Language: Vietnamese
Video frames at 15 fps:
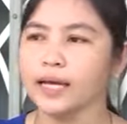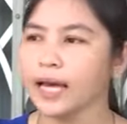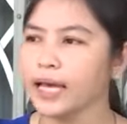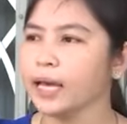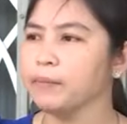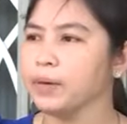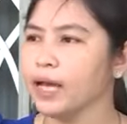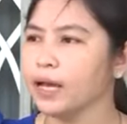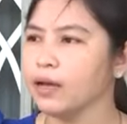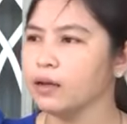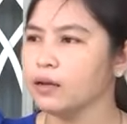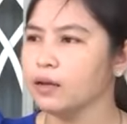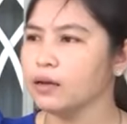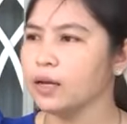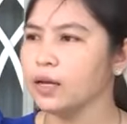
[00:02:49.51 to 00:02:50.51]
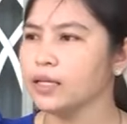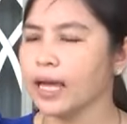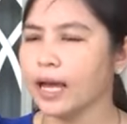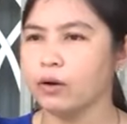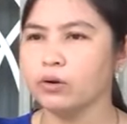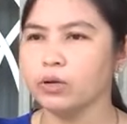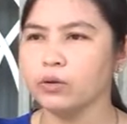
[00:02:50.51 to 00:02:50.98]
các cấp khác để
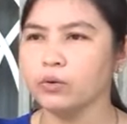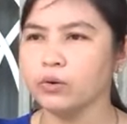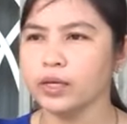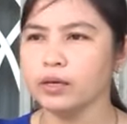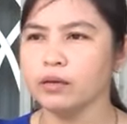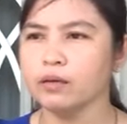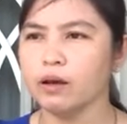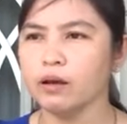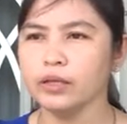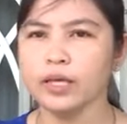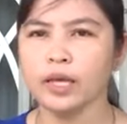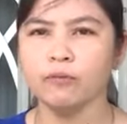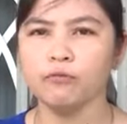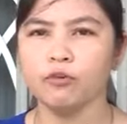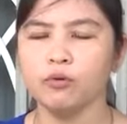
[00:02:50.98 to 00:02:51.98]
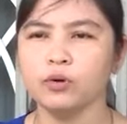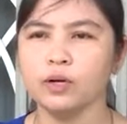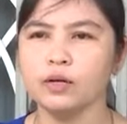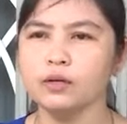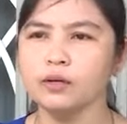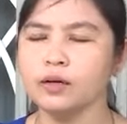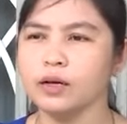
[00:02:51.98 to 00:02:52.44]
tạo điều kiện cho chị em phụ
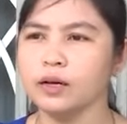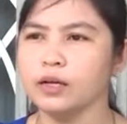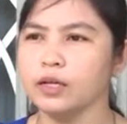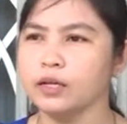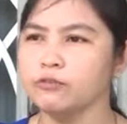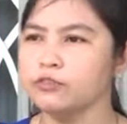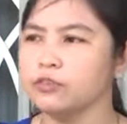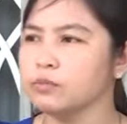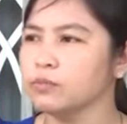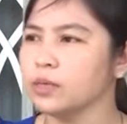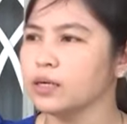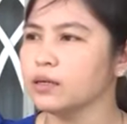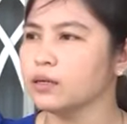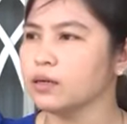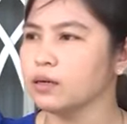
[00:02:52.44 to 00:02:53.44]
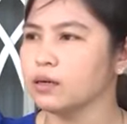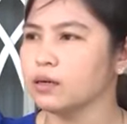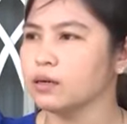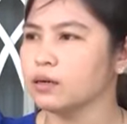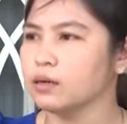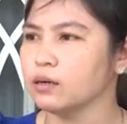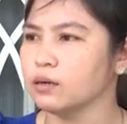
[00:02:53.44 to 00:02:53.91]
nữ à, địa phương mình
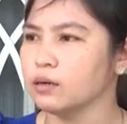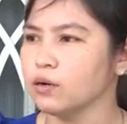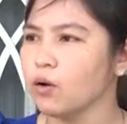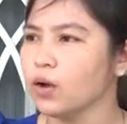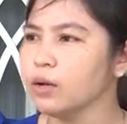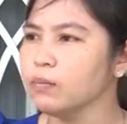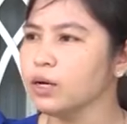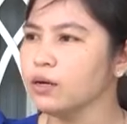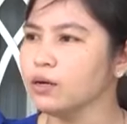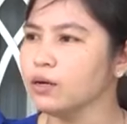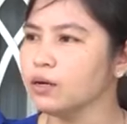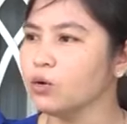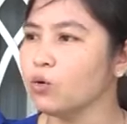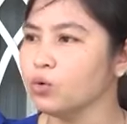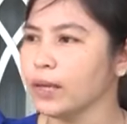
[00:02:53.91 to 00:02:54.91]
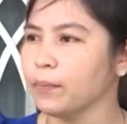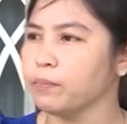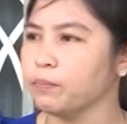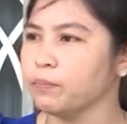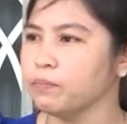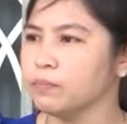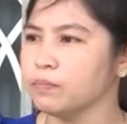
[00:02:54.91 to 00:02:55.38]
có cái mức ờ, thu
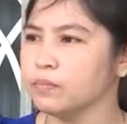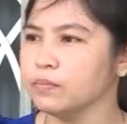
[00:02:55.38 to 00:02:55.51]
nhập ừ,